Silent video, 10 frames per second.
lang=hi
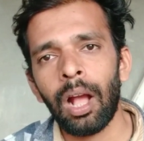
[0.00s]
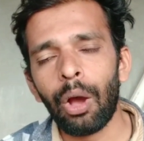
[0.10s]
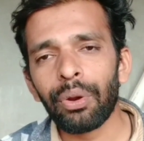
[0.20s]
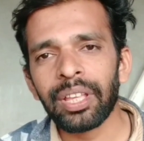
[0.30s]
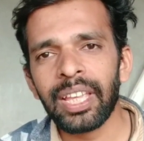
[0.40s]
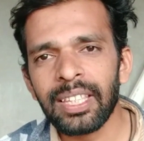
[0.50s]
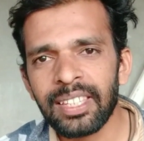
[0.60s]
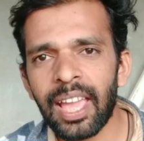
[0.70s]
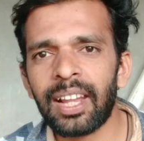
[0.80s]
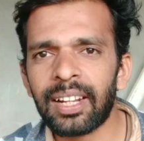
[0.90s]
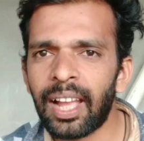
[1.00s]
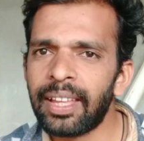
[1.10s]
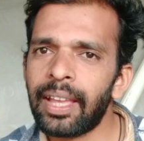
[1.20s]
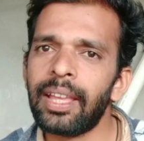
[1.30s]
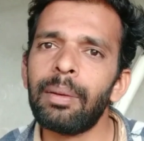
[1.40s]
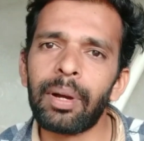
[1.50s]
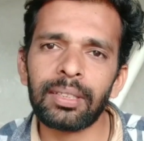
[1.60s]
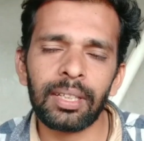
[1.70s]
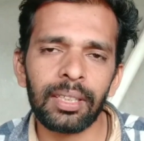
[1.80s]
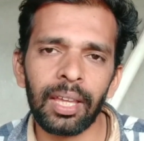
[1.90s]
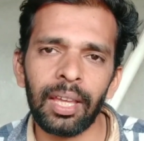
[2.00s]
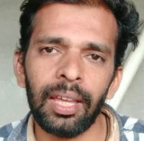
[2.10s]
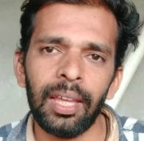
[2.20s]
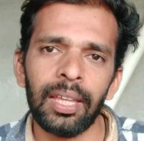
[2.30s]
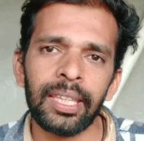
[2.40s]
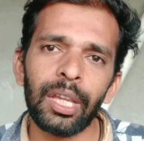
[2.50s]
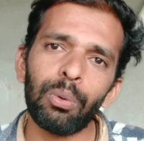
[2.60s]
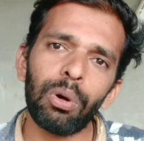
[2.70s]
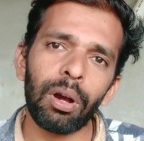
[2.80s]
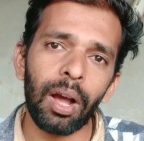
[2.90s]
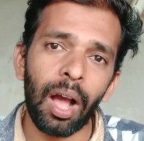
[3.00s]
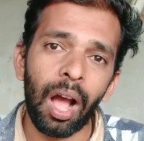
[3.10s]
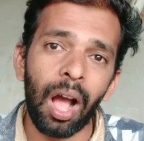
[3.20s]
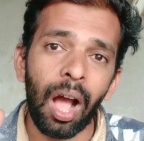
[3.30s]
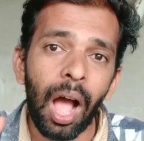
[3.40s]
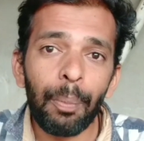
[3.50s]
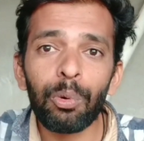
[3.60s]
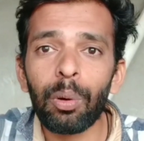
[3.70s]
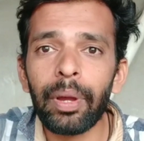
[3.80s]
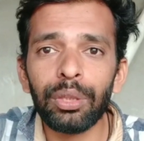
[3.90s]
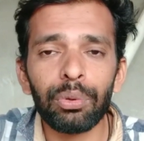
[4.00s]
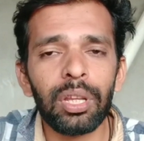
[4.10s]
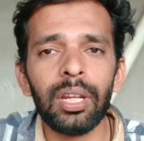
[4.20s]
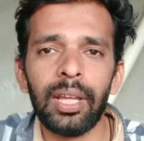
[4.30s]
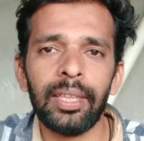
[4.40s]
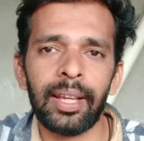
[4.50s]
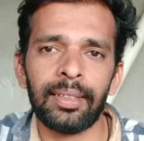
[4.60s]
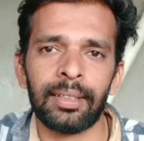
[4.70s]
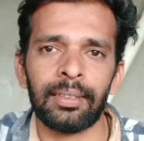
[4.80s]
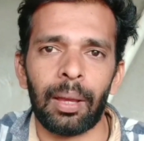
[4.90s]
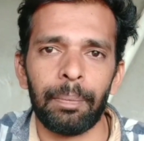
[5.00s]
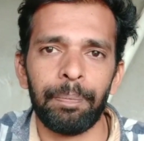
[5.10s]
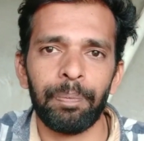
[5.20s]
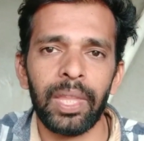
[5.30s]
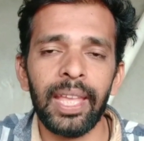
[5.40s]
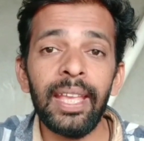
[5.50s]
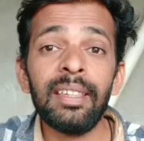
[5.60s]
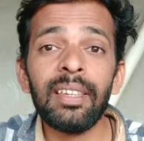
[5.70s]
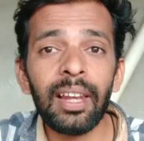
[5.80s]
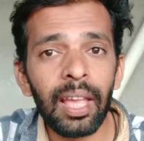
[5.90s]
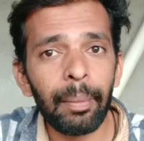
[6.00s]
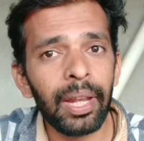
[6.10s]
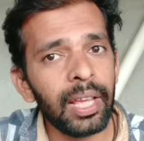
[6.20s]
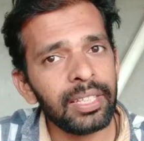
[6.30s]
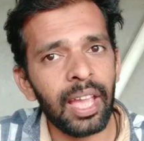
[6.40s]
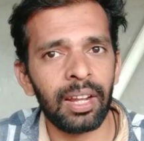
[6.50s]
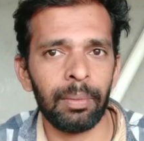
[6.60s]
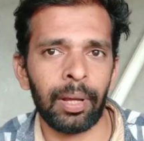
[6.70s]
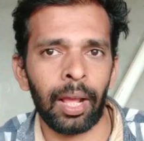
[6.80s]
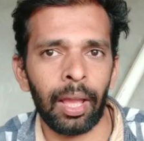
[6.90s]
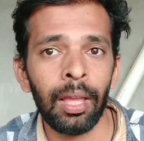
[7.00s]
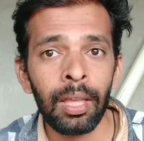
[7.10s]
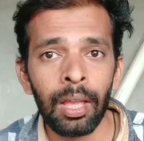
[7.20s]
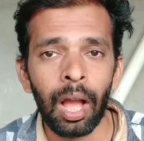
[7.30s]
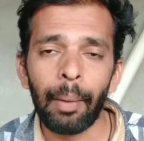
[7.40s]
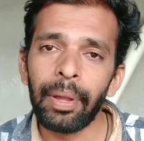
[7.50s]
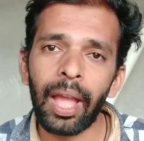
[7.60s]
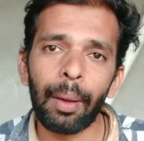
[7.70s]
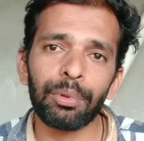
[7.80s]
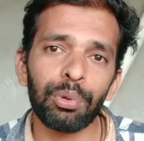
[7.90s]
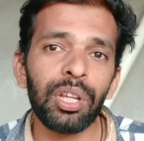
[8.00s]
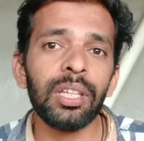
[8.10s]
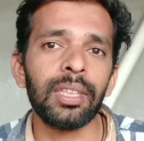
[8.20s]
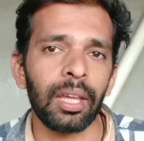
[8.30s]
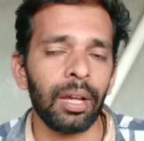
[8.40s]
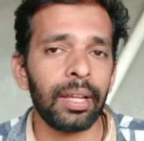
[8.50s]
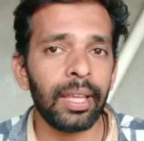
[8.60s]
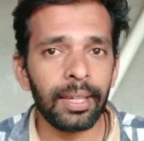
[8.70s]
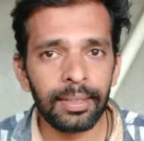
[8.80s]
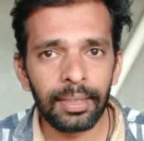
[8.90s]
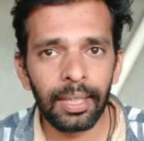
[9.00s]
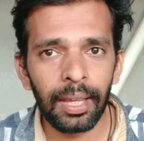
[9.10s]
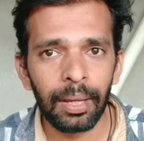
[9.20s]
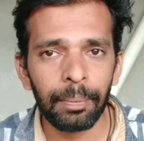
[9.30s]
और इस चैनल का यही मकसद है कि वो आपको मैं दुखी नहीं देख सकता इसीलिए मैंने चैनल बनाया अभी आप दुखी थे कैसे थे